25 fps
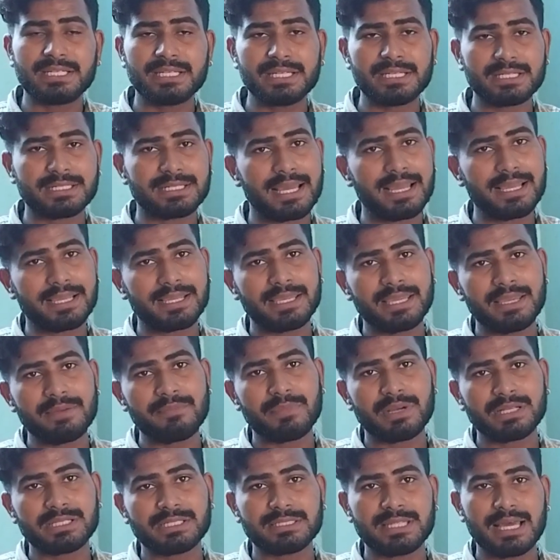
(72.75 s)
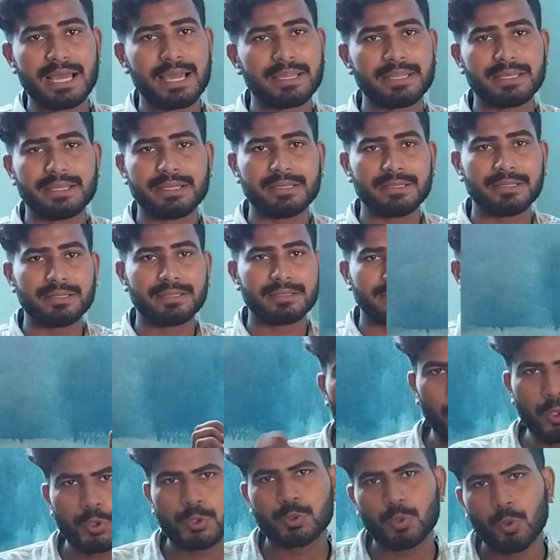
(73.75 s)
ठीक ठाक है मज़ेदार है
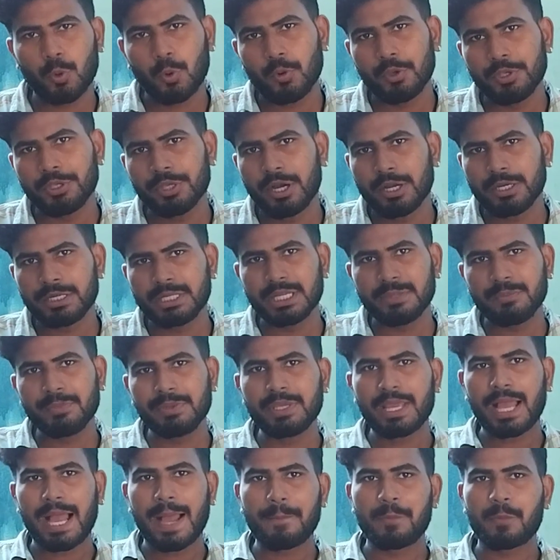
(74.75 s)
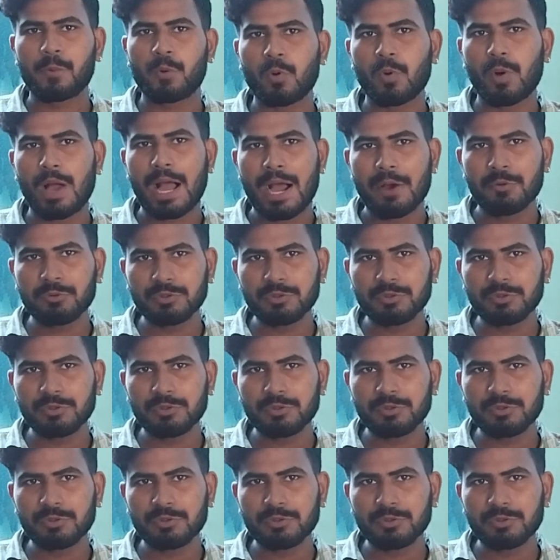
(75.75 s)
दोस्तों यह टीवी आपको